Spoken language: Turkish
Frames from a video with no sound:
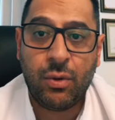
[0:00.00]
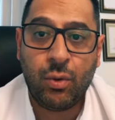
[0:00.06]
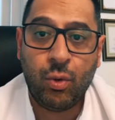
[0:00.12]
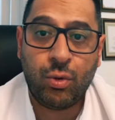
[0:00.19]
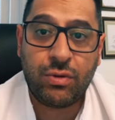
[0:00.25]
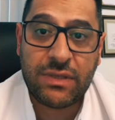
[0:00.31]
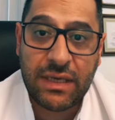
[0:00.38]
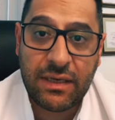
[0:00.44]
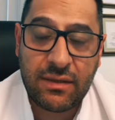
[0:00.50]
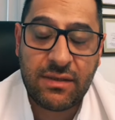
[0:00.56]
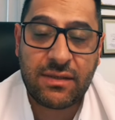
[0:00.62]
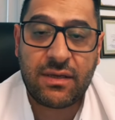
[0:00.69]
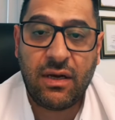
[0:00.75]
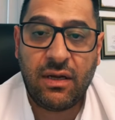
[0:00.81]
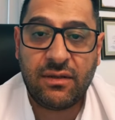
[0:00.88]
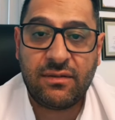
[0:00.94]
yüksek
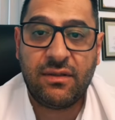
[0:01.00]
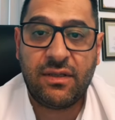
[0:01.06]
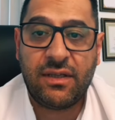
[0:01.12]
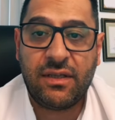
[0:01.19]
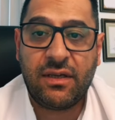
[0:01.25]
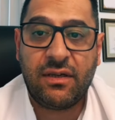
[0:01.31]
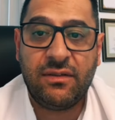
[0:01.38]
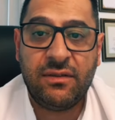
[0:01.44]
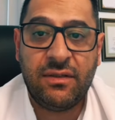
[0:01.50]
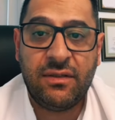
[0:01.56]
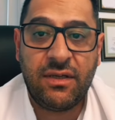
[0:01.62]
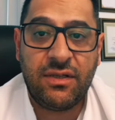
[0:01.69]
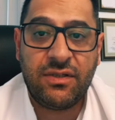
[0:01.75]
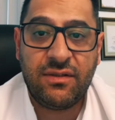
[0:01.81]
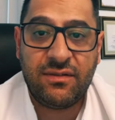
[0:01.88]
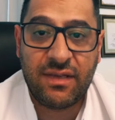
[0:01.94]
risk altındaki kadınlar
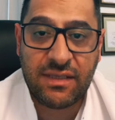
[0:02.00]
için